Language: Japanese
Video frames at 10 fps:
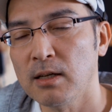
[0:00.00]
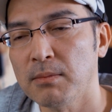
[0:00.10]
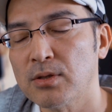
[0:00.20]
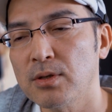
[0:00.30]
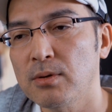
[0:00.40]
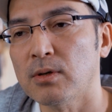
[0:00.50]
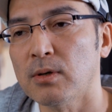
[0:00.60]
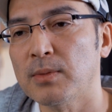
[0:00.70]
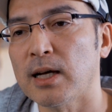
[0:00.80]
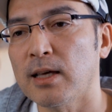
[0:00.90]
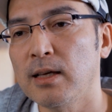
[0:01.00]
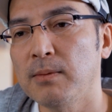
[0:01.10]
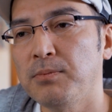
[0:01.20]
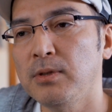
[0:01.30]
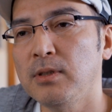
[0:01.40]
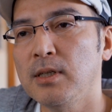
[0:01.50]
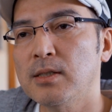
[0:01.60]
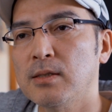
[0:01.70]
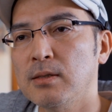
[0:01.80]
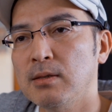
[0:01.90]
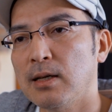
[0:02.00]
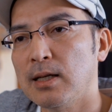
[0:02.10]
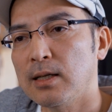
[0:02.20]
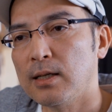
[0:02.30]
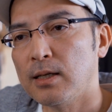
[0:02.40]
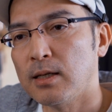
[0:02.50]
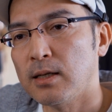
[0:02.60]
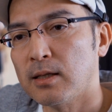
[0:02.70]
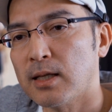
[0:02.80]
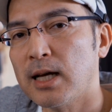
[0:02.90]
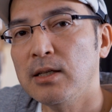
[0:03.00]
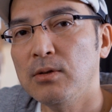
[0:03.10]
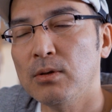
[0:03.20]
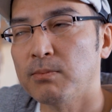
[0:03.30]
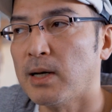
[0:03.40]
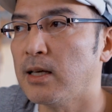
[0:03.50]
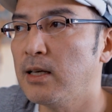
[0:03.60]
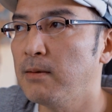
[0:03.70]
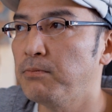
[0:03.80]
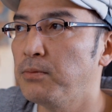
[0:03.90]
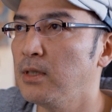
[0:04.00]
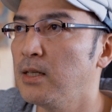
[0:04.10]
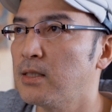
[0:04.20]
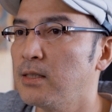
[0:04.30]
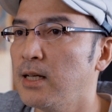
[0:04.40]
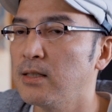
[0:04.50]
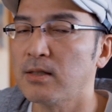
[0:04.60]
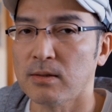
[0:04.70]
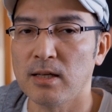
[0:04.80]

まそれを、ま APS、え対応、ま APS レンズ、